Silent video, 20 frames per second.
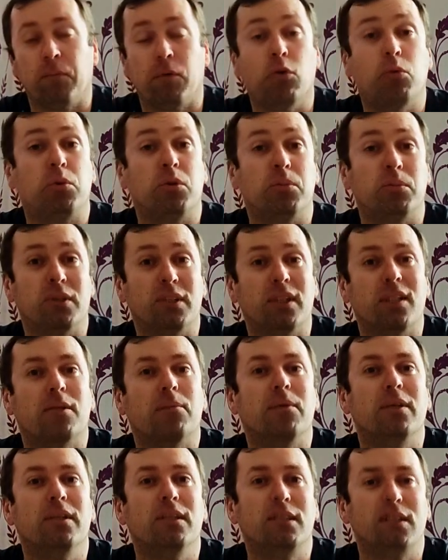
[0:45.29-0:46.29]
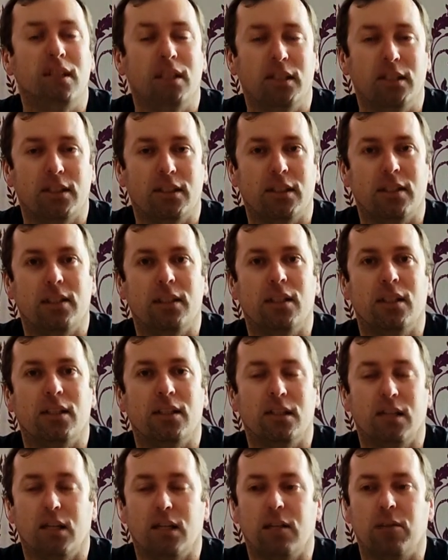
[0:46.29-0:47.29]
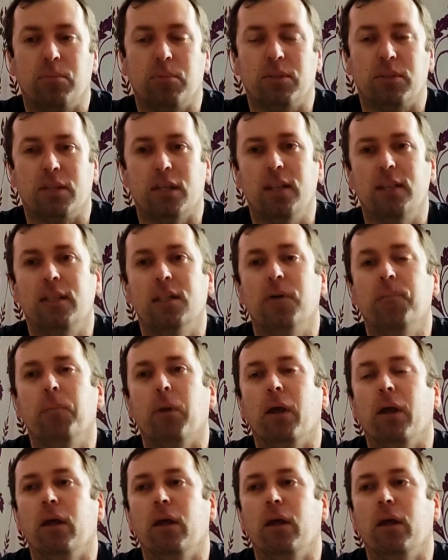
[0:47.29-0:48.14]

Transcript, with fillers: В общем и целом интересный, неординарный писатель.